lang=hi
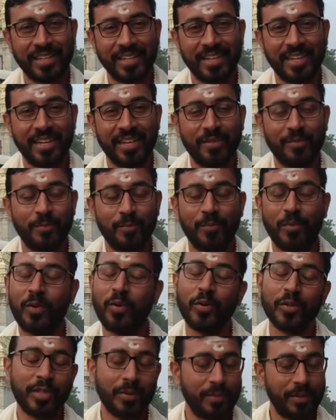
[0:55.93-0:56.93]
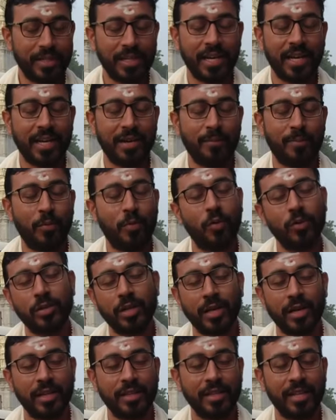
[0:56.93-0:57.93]
किए हैं बहुत ही मज़ा आया
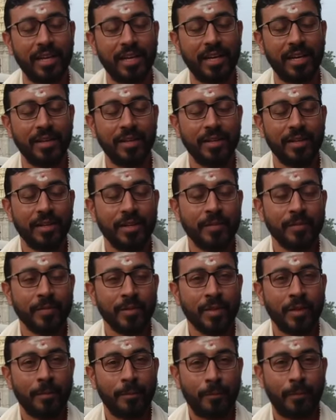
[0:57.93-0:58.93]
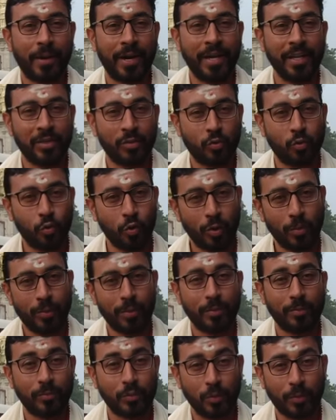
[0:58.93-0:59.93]
बहुत ही आनंद आया बाईस कुएं
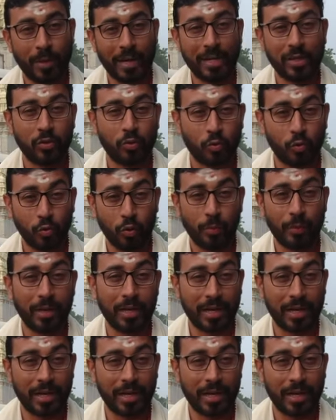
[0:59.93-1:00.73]
में जो बाईस कुएं में